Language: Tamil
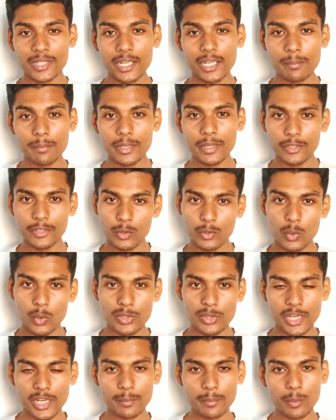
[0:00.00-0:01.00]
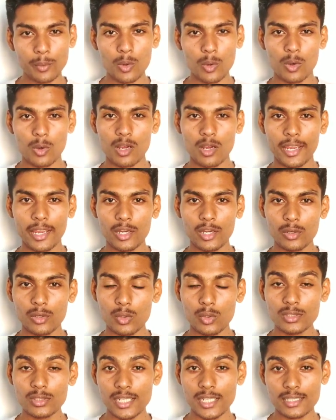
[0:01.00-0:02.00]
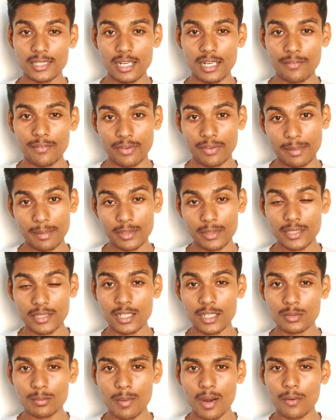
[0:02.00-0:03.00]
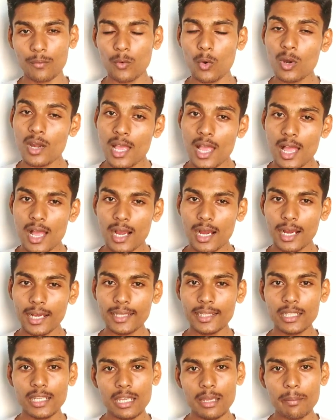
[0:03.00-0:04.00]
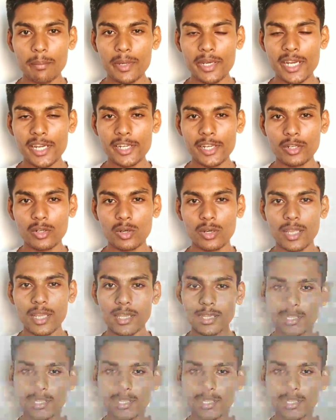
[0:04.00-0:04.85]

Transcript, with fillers: ரெட்மி நோட் எயிட் ப்ரோ அதனோட நோட் சீரீஸ்லேயே ஃபேமஸான ஸ்மார்ட் ஃபோன் அதுக்கு மீடியா டெக்கோட